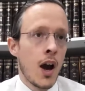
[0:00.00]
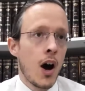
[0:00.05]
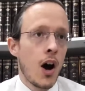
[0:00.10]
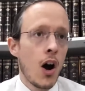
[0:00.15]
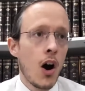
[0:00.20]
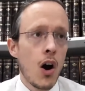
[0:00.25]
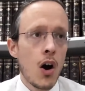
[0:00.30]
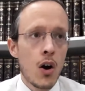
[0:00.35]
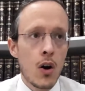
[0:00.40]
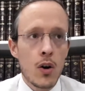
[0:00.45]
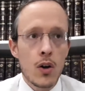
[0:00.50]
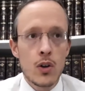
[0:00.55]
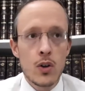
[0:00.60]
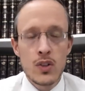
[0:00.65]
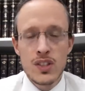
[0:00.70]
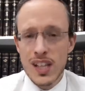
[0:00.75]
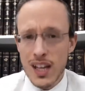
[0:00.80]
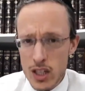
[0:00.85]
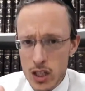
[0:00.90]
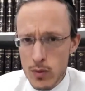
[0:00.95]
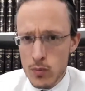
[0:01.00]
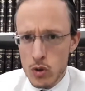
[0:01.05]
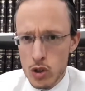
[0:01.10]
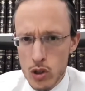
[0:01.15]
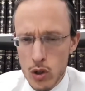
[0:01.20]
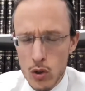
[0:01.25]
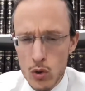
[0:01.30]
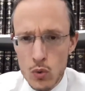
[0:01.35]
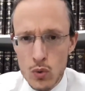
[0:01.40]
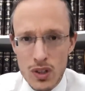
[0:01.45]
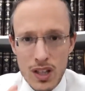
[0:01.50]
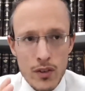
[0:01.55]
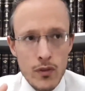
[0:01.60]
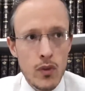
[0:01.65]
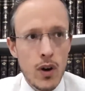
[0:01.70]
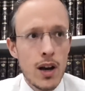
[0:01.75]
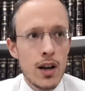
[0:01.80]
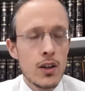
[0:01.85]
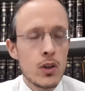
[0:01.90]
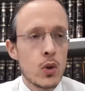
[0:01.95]
Or, le Zerachim Shon nous
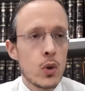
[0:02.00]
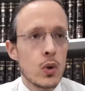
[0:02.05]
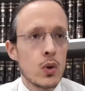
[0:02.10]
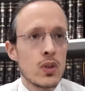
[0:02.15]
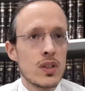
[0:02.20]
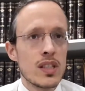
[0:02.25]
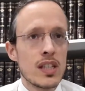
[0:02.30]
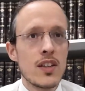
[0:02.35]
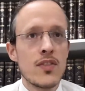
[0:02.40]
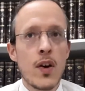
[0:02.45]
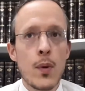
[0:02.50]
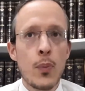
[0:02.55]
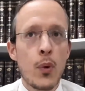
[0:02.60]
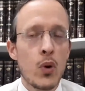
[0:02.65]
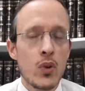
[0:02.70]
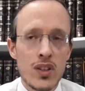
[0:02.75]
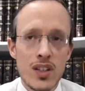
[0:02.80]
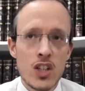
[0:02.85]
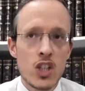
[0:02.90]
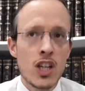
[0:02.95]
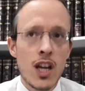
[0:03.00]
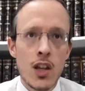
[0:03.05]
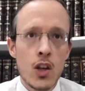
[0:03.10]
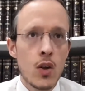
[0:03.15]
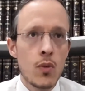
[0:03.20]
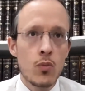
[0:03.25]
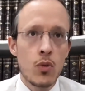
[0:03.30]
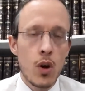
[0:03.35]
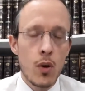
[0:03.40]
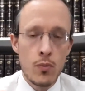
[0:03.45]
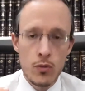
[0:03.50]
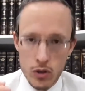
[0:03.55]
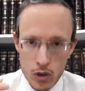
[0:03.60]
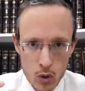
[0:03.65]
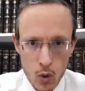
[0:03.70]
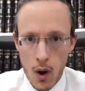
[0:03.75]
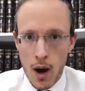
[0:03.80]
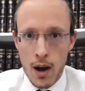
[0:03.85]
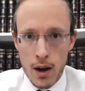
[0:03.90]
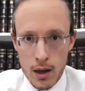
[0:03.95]
dévoile que ce qui va protéger un homme comme
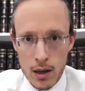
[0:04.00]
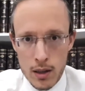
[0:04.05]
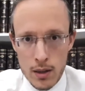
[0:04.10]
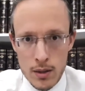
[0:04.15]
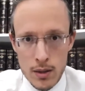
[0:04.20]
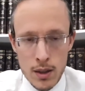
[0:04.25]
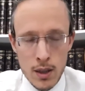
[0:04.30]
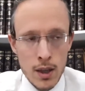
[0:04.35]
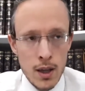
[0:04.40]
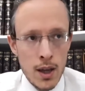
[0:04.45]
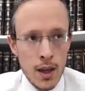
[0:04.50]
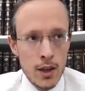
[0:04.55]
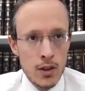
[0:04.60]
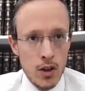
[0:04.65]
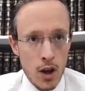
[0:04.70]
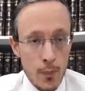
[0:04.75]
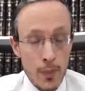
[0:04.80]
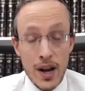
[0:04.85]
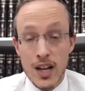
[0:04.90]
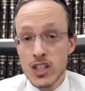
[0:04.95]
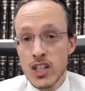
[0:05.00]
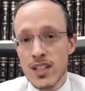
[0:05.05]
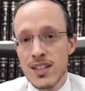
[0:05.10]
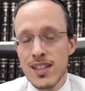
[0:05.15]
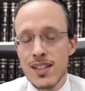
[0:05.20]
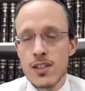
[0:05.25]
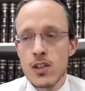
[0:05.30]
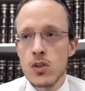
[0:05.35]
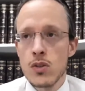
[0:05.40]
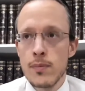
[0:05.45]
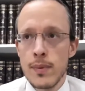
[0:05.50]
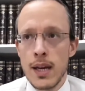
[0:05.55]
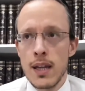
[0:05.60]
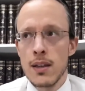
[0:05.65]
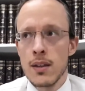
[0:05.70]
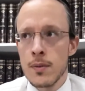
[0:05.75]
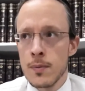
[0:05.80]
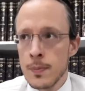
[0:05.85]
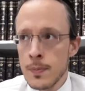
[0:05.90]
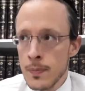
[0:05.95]
Noir, dans la paracha de cette
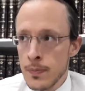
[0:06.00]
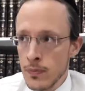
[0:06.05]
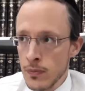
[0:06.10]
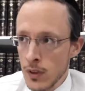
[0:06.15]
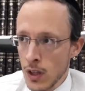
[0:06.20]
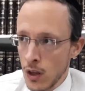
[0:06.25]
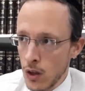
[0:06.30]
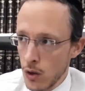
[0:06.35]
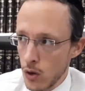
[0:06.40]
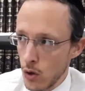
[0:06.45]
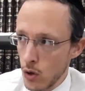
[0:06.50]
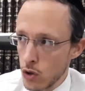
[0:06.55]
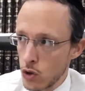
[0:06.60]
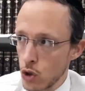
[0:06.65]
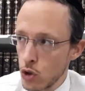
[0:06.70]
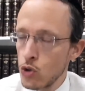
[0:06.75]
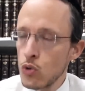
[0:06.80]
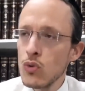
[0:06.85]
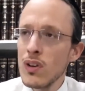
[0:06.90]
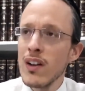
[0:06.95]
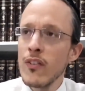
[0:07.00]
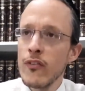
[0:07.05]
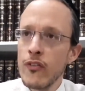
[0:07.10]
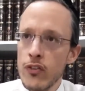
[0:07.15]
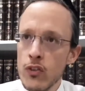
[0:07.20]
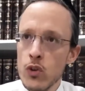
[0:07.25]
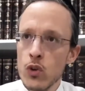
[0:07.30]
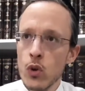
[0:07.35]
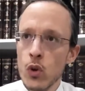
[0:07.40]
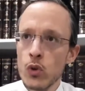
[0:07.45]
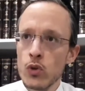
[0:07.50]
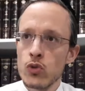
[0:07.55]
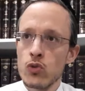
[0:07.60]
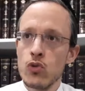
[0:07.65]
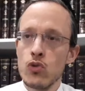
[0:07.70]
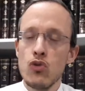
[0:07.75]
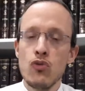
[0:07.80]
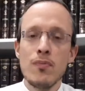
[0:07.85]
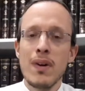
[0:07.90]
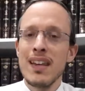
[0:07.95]
semaine, euh, de toute l'influence
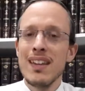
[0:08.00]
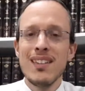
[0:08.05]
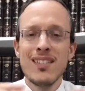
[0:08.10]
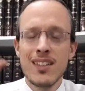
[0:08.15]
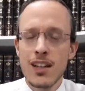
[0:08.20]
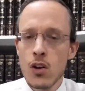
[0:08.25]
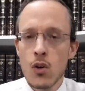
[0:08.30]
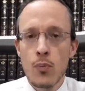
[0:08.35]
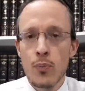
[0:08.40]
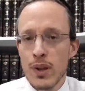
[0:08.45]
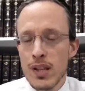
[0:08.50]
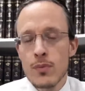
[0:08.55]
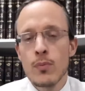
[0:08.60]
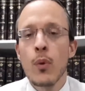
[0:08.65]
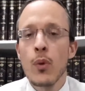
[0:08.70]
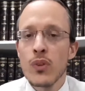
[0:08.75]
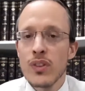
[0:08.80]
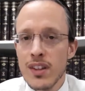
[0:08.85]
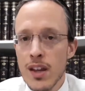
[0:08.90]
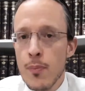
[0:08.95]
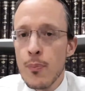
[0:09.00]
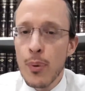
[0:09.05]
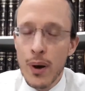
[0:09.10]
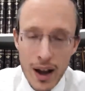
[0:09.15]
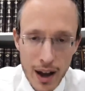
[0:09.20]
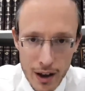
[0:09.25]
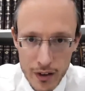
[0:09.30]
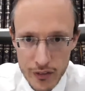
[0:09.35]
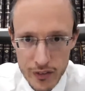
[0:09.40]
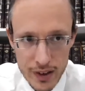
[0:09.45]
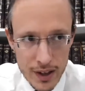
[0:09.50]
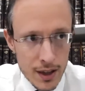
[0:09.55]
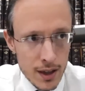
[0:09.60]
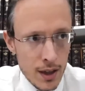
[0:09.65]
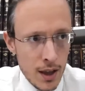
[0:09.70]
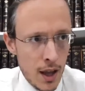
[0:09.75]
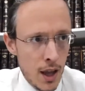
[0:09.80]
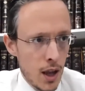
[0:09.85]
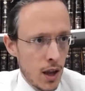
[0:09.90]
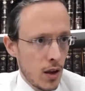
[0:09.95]
d'une humanité complètement
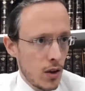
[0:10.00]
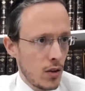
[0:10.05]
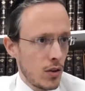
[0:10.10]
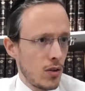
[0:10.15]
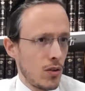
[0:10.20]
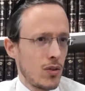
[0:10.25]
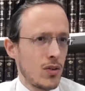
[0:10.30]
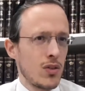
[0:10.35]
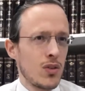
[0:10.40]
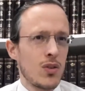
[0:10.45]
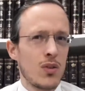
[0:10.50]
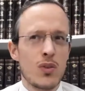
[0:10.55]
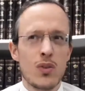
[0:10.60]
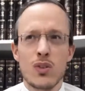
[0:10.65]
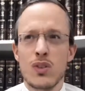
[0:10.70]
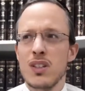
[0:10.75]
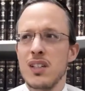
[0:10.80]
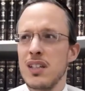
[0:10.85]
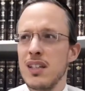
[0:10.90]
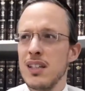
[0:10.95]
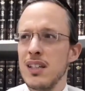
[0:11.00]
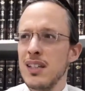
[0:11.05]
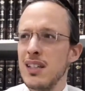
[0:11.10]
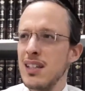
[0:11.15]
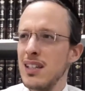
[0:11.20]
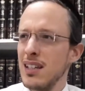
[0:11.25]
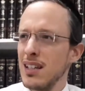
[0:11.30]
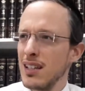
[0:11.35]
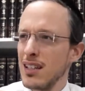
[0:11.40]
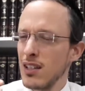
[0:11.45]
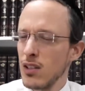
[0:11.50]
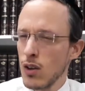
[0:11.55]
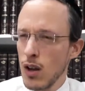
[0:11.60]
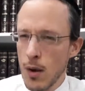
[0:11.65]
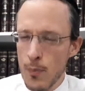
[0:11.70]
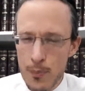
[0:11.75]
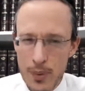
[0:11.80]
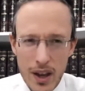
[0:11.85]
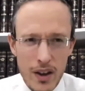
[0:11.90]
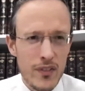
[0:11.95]
dépravée, euh, qui, qui était dans
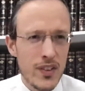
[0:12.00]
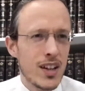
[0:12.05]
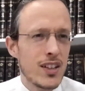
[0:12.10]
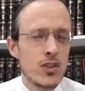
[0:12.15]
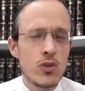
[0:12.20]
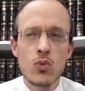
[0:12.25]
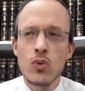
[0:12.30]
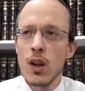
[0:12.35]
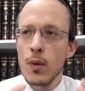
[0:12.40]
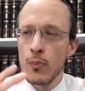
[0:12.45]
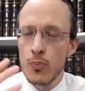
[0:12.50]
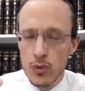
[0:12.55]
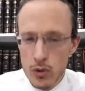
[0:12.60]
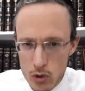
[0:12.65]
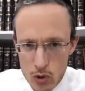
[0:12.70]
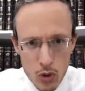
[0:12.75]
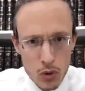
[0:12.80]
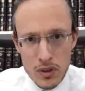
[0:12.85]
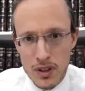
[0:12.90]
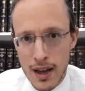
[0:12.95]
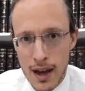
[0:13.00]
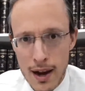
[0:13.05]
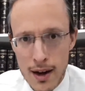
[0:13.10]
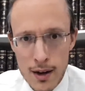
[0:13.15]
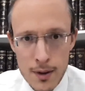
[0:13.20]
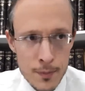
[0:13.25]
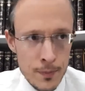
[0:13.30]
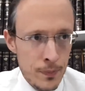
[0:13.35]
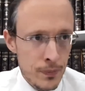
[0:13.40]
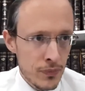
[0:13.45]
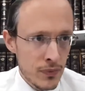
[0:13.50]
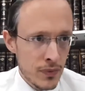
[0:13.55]
la perversion la plus totale,